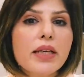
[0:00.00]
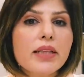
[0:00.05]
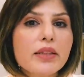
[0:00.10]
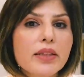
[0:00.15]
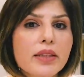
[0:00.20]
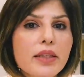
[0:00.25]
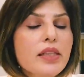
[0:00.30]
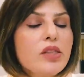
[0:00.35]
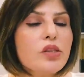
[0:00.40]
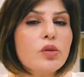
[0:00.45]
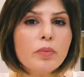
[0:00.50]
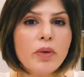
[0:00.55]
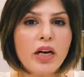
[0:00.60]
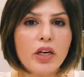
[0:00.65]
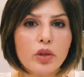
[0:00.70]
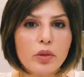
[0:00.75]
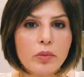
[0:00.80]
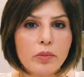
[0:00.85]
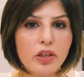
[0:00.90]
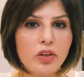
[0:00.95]
इतनी
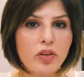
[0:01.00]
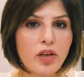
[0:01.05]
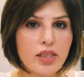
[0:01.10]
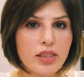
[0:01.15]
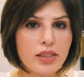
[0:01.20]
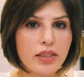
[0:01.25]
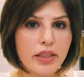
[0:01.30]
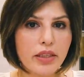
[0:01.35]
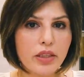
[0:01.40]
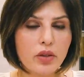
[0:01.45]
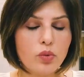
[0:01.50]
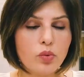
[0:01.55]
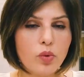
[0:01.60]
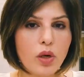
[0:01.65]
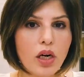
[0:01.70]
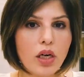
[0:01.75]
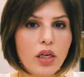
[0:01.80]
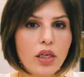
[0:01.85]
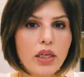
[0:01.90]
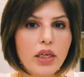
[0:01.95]
ज़ुबानों में ट्रांसलेट
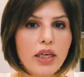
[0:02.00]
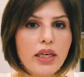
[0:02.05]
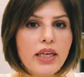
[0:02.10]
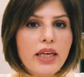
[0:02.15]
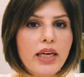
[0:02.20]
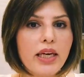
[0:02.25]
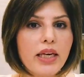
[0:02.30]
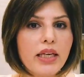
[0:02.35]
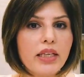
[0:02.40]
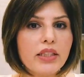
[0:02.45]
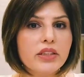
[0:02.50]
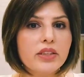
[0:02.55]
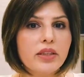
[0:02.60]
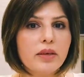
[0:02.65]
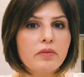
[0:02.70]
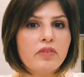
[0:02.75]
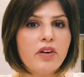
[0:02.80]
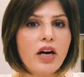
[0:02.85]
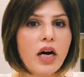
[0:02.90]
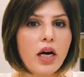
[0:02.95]
हुआ कि
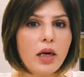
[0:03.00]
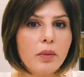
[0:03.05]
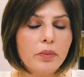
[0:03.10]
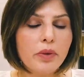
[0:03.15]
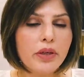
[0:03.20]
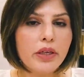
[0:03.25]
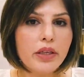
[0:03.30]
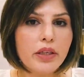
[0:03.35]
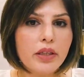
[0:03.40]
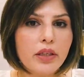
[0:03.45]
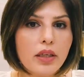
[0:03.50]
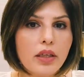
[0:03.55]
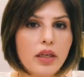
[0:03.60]
जब वहाँ पर